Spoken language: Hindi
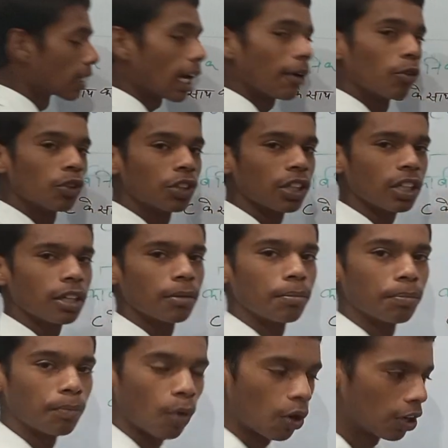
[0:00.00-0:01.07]
क्या बोलते
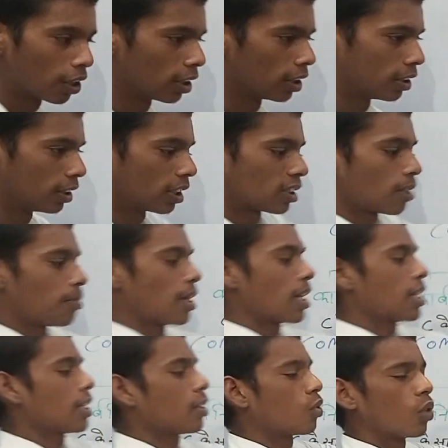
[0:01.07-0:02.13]
हैं बॉन्ड जैसे
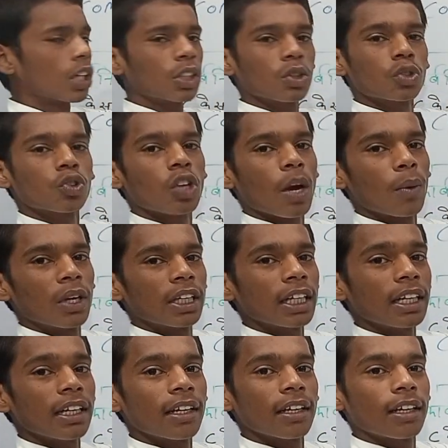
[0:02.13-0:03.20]
मेरे ये हो गए तो इसको क्या
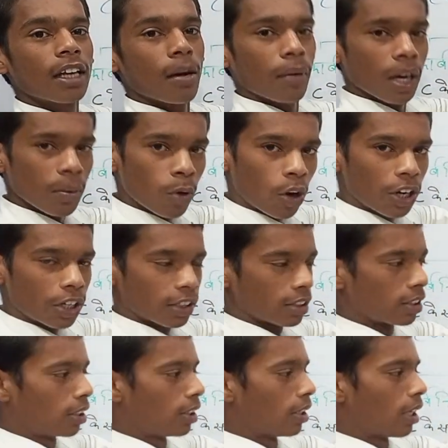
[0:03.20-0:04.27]
बोलेंगे डबल बॉन्ड
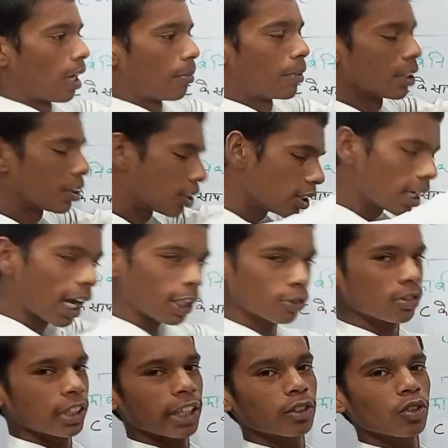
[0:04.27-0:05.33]
मेरे तीन
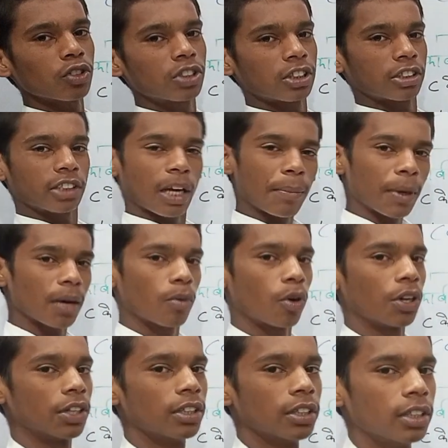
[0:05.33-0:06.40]
हाथ हो जाए तो ट्रिपल
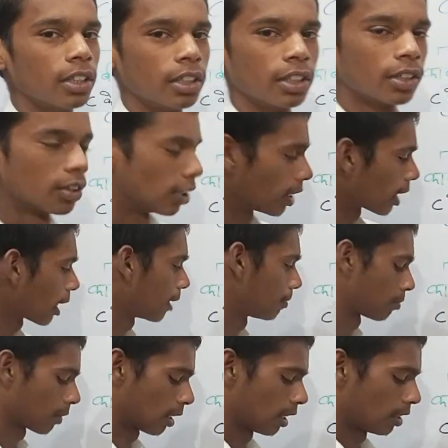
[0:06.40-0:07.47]
बॉन्ड ठीक
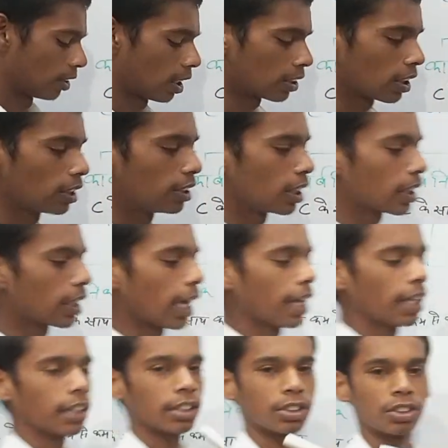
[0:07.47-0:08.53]
है जैसे ये क्या
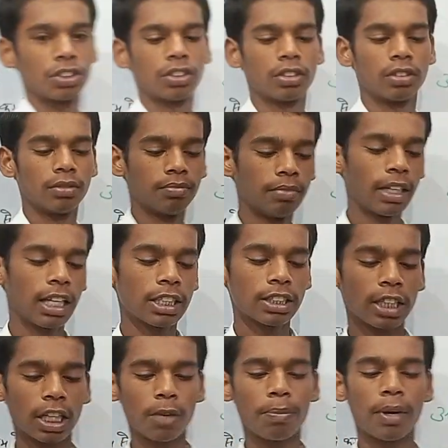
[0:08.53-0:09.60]
है मैंने
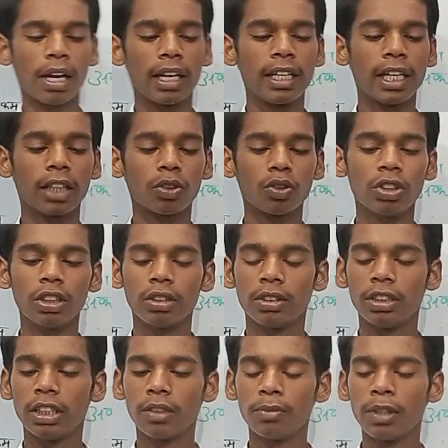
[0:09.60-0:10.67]
ऐसे करके पकड़ लिया तो
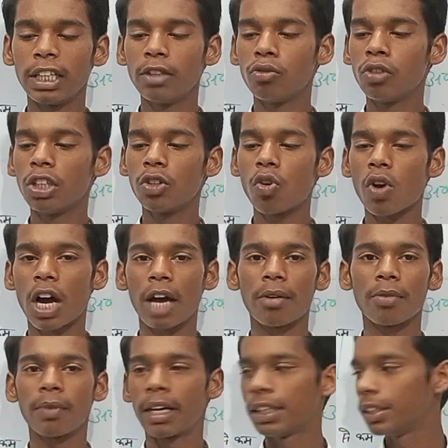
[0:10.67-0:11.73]
ये मेरी उंगली को कारण